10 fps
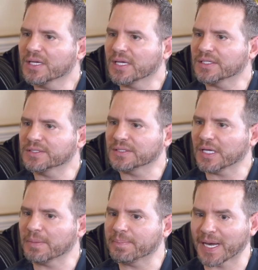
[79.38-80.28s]

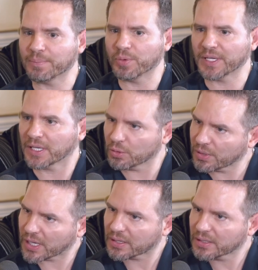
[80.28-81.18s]
este, para poderte
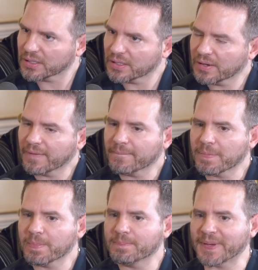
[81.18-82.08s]
ayudar?
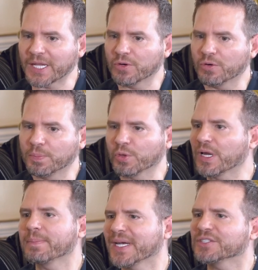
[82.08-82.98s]
Pero pues no
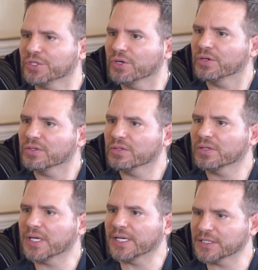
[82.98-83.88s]
le pareció
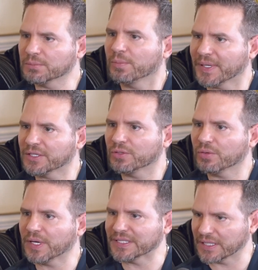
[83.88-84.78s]
en ese
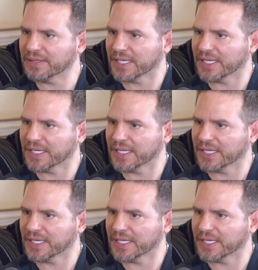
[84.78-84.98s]
momento ese